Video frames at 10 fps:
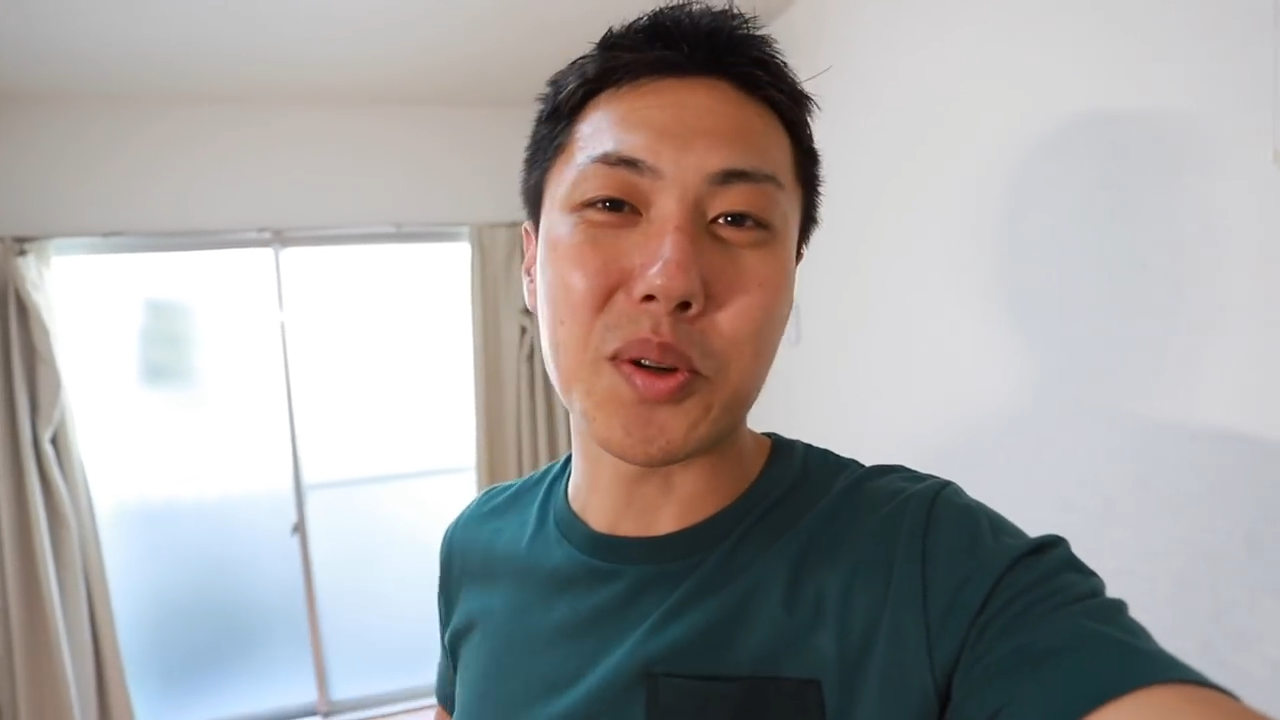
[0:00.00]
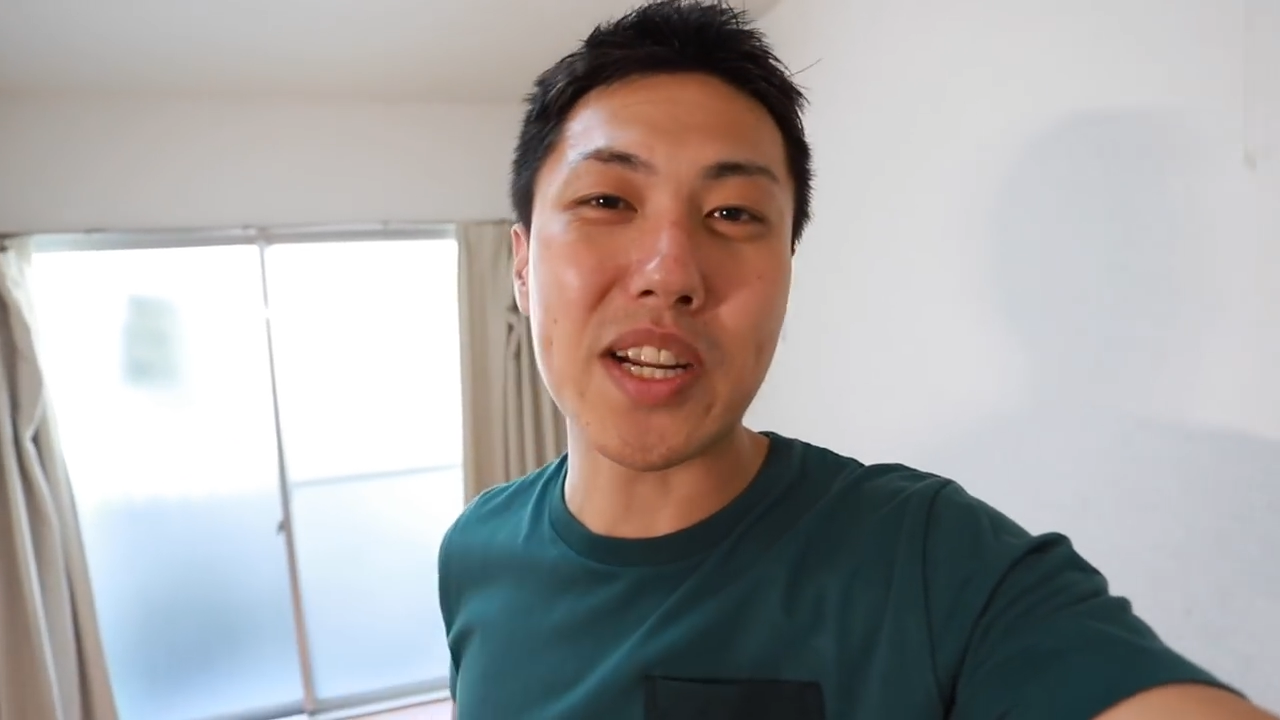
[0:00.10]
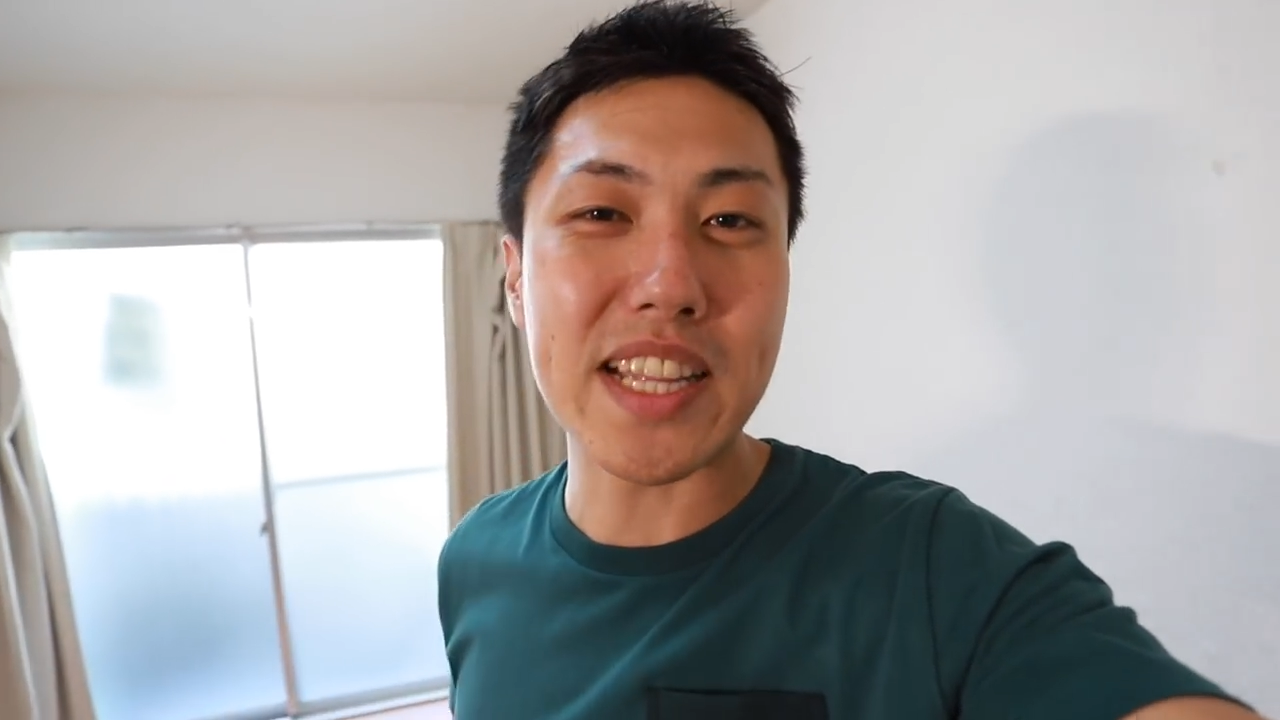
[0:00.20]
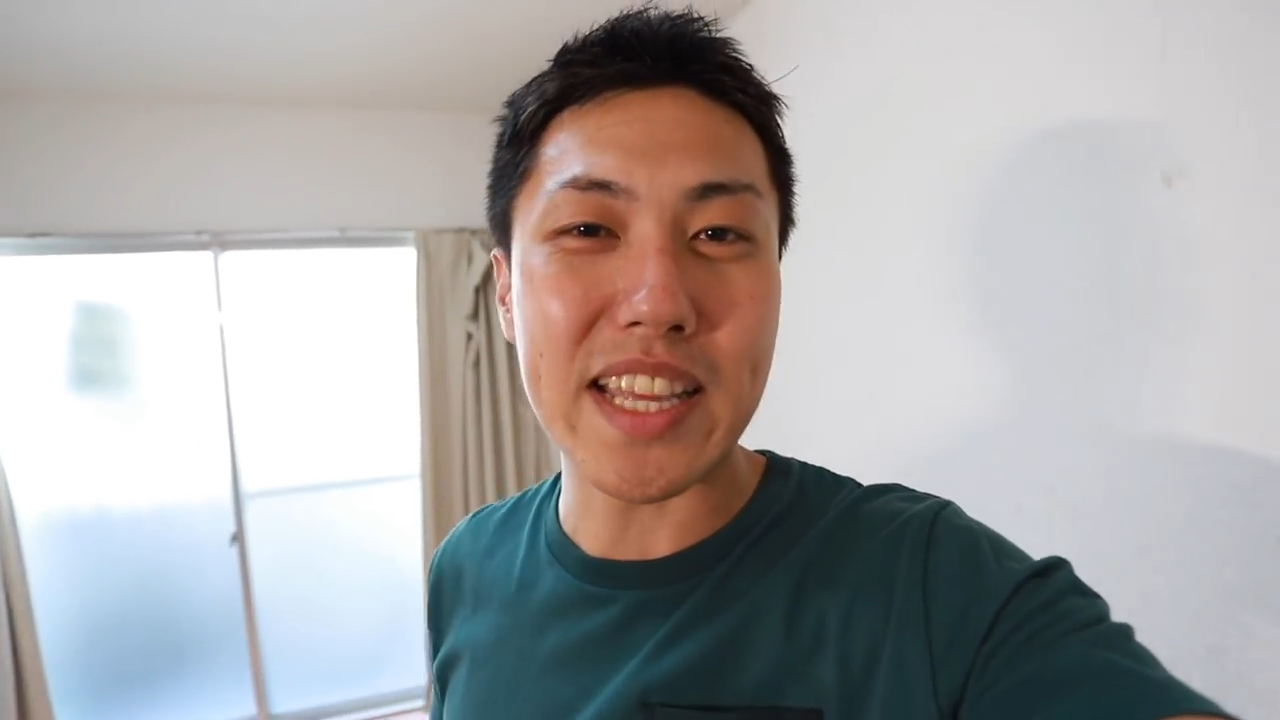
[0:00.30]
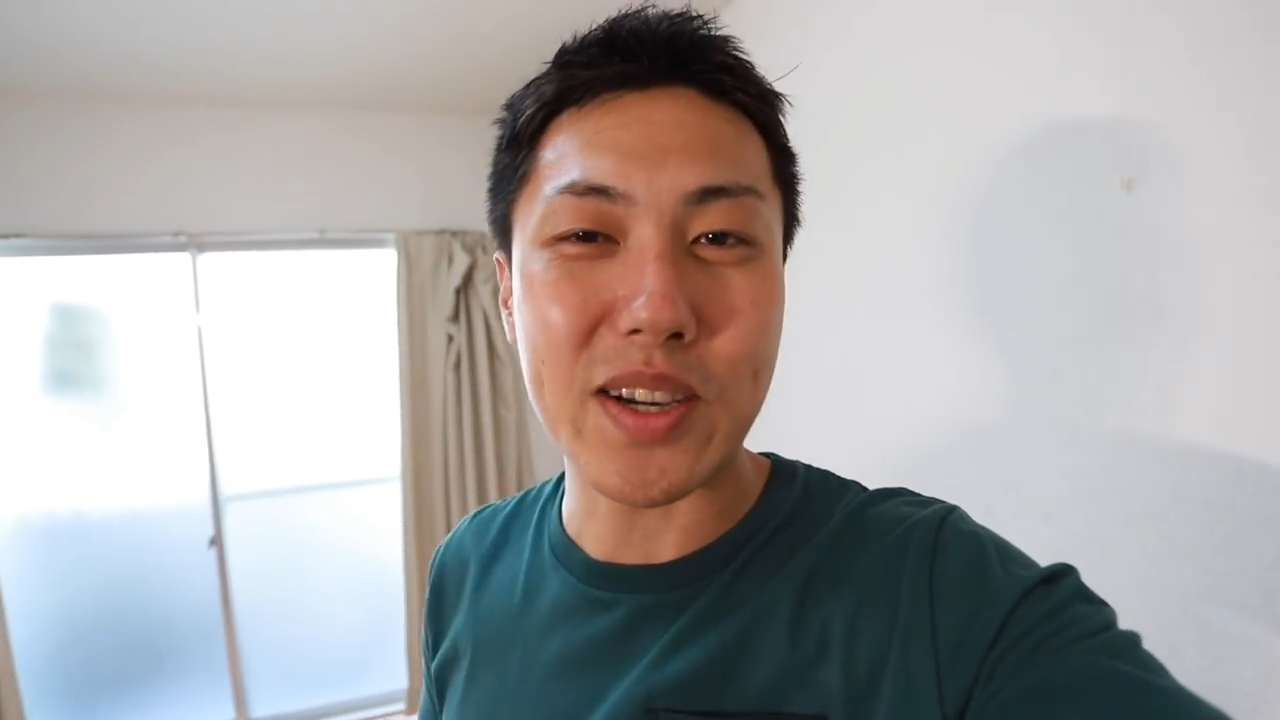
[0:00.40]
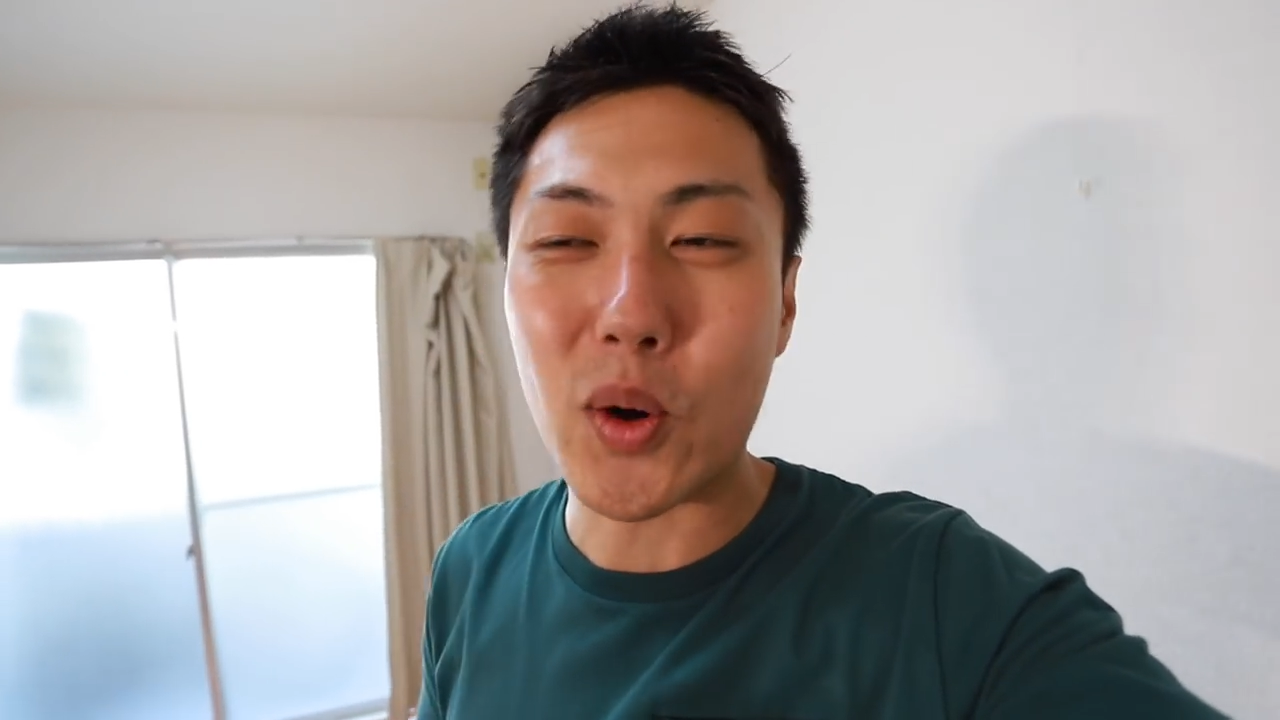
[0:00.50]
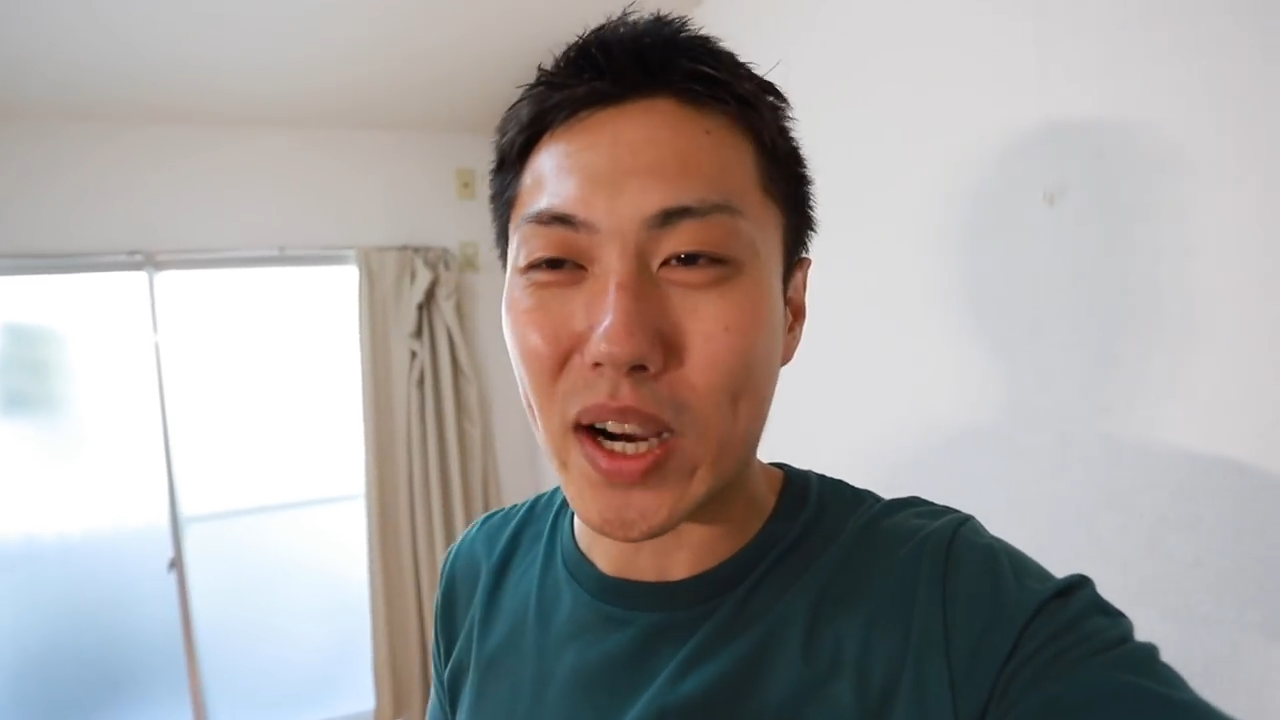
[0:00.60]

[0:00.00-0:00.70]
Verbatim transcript: 取り入れていこ